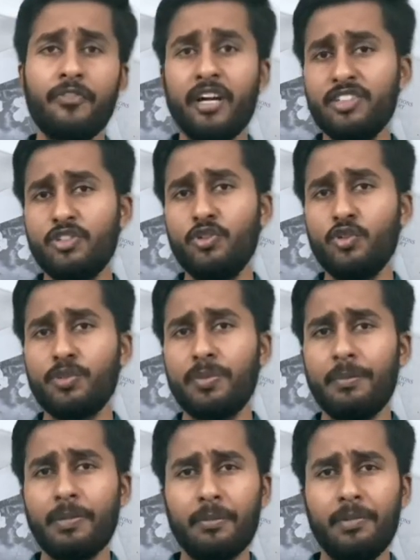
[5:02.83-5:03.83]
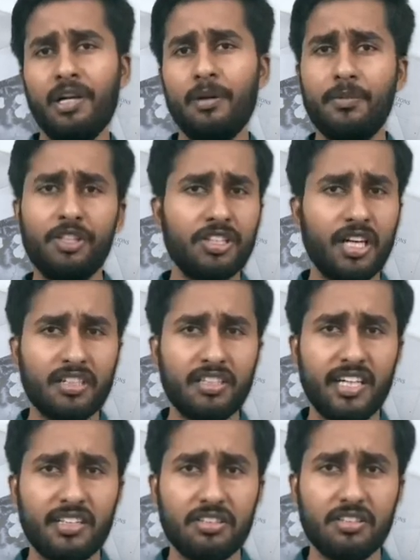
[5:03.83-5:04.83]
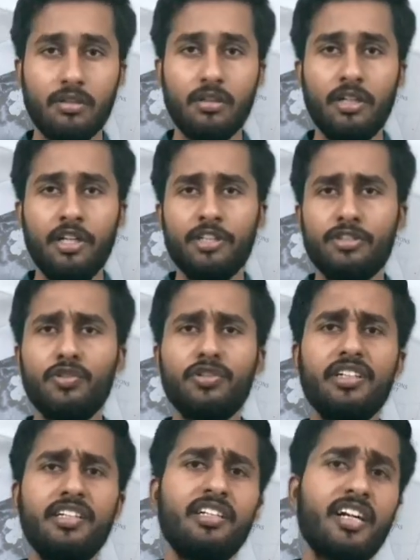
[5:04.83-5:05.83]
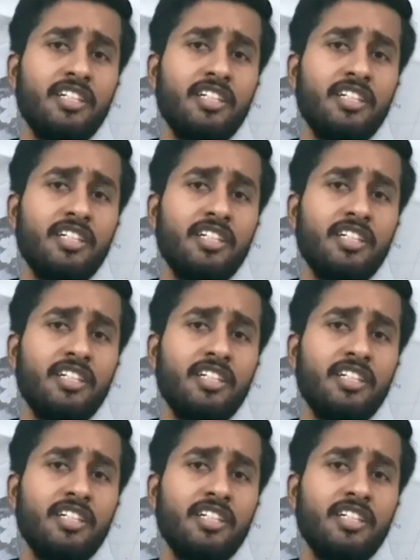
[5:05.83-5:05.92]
फ्रेंच न्यूज़पेपर में हमेशा आती रहती थी क्योंकि इनका